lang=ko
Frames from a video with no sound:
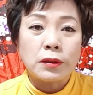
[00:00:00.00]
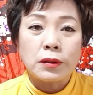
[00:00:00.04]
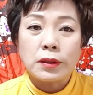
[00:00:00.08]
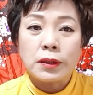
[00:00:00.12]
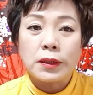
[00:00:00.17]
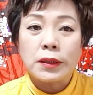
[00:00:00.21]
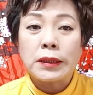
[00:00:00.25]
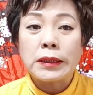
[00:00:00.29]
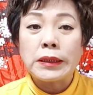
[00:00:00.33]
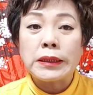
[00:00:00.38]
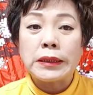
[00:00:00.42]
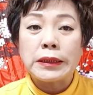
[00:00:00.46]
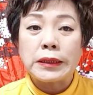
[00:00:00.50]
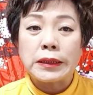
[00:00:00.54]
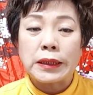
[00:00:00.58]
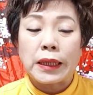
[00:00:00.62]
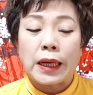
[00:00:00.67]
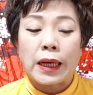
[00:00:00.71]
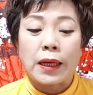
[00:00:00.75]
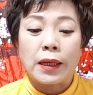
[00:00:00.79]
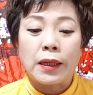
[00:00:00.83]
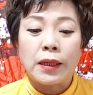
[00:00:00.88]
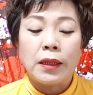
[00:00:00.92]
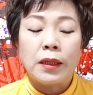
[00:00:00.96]

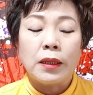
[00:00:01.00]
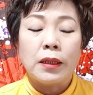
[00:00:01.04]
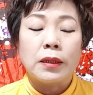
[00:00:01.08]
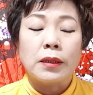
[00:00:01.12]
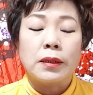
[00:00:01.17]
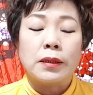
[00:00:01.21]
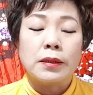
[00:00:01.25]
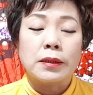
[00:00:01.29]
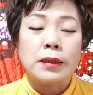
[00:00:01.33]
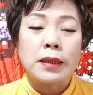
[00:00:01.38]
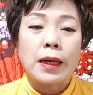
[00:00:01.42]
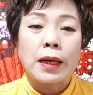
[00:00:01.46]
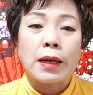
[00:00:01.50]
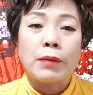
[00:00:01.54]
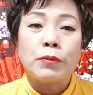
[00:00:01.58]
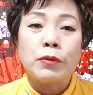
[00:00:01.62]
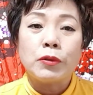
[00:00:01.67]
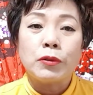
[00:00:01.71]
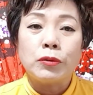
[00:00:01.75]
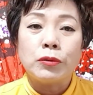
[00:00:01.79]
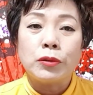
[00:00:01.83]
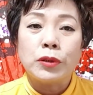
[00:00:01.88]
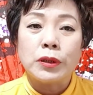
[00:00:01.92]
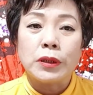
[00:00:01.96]
친지나
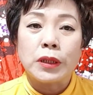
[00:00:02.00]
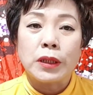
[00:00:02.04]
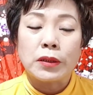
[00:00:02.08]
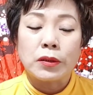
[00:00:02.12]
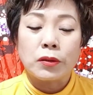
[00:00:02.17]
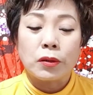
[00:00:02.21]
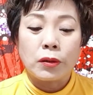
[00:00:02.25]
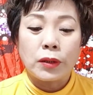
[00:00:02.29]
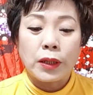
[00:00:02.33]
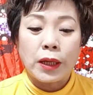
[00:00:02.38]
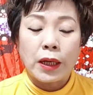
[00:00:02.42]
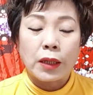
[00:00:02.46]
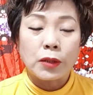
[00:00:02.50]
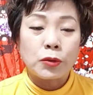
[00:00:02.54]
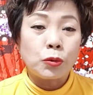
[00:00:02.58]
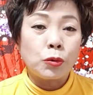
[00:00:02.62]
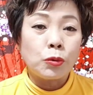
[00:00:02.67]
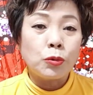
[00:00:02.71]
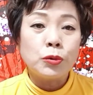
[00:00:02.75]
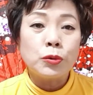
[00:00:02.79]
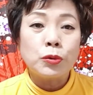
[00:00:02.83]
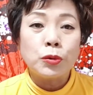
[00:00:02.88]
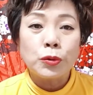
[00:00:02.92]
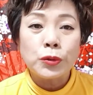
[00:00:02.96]
사람들로 인해서 내가
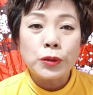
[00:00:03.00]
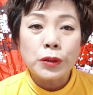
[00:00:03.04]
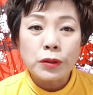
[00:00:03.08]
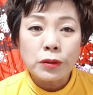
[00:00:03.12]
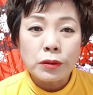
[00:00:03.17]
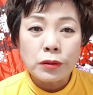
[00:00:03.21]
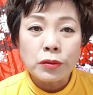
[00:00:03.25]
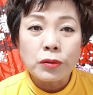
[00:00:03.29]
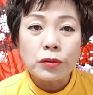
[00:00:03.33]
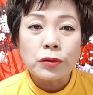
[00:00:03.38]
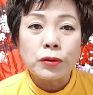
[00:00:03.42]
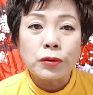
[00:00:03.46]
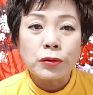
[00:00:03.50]
좋은 소식도 들을